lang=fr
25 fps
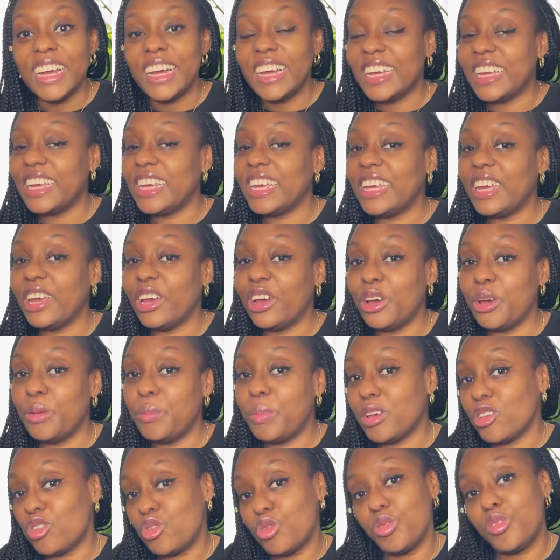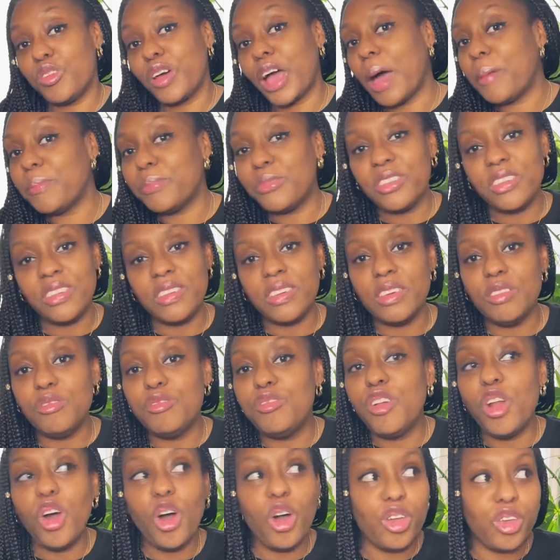Et euh, bah, je vous ferai un petit
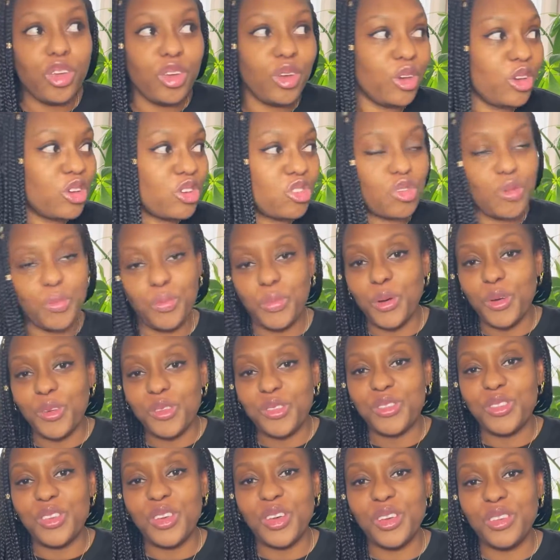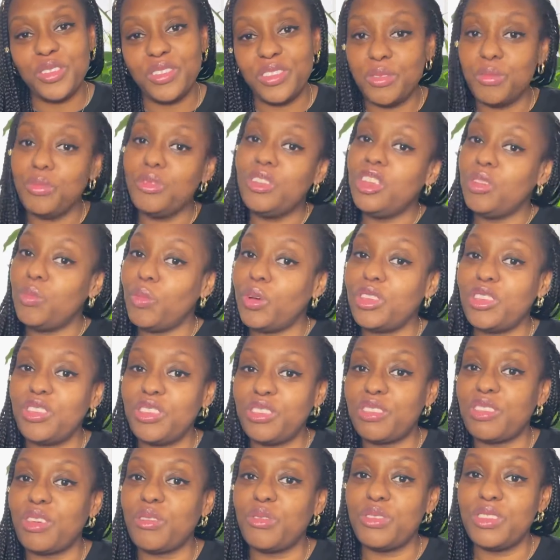vlog, je pense, si vous dites-moi
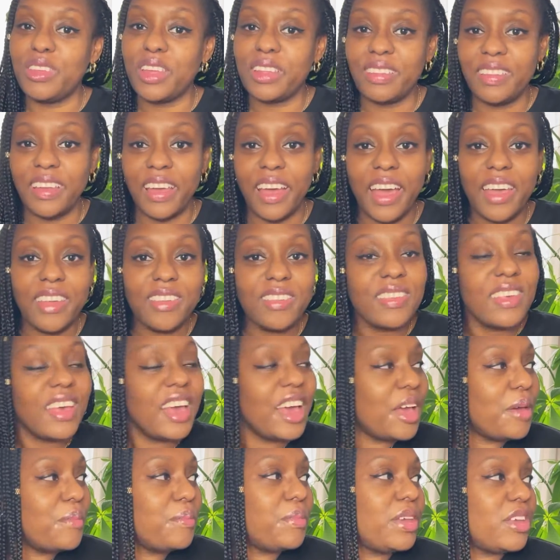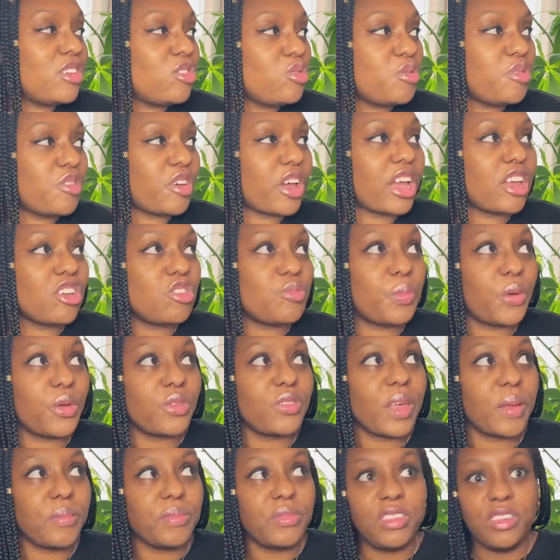si ça vous intéresse. Mais je vous ferai, je
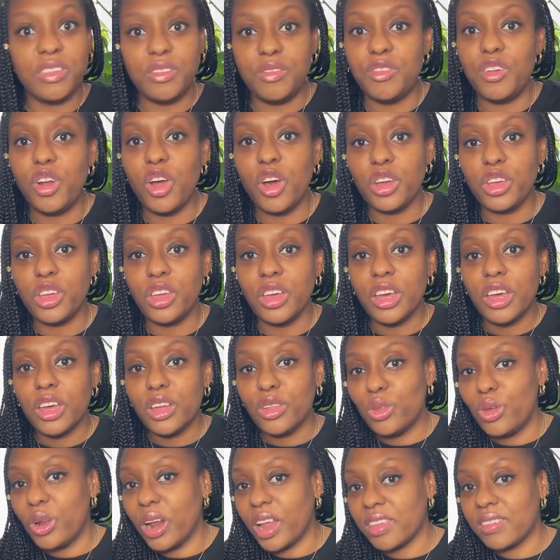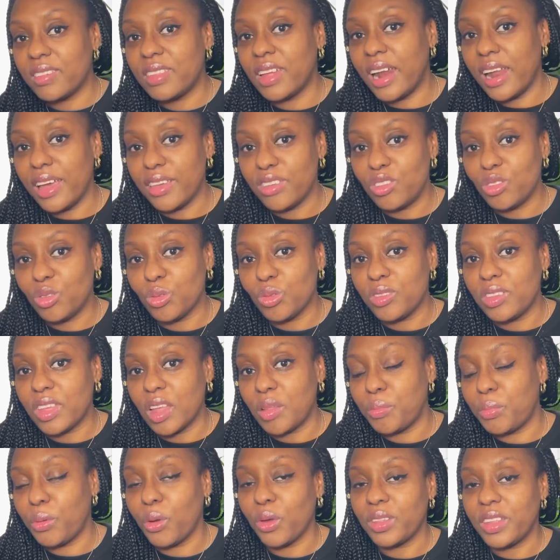pense, un petit vlog de l'installation de
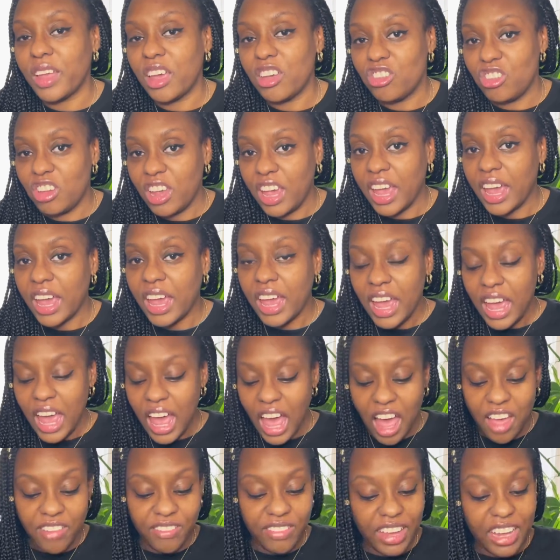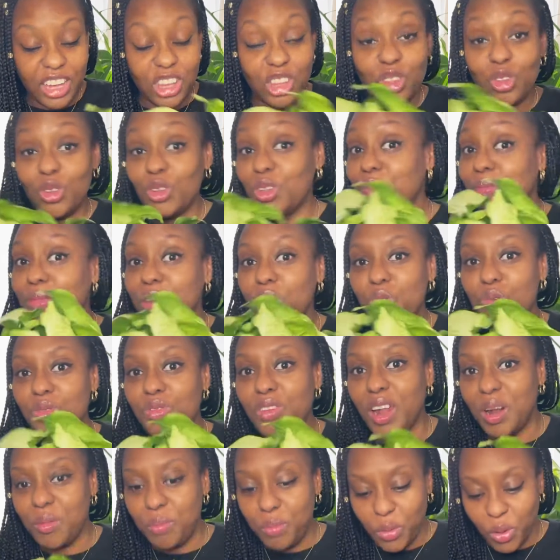cette plantagère avec toutes mes
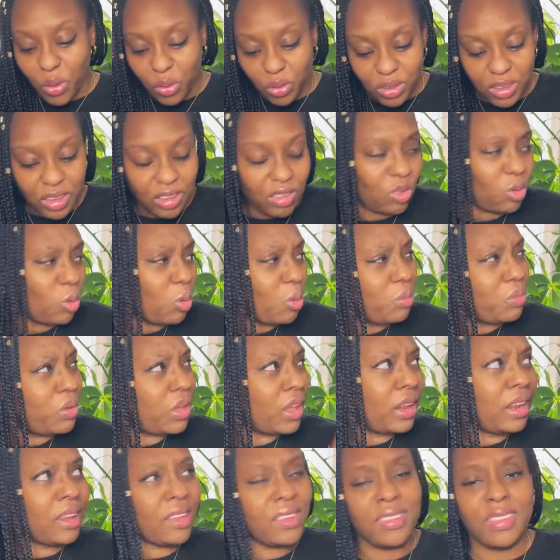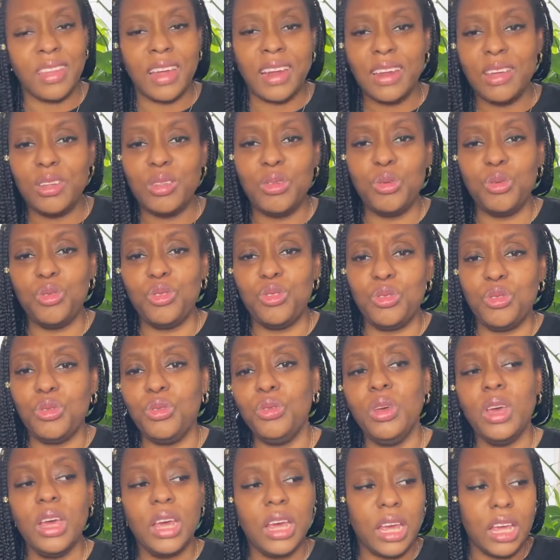nouvelles plantes qui seront bien installées dessus.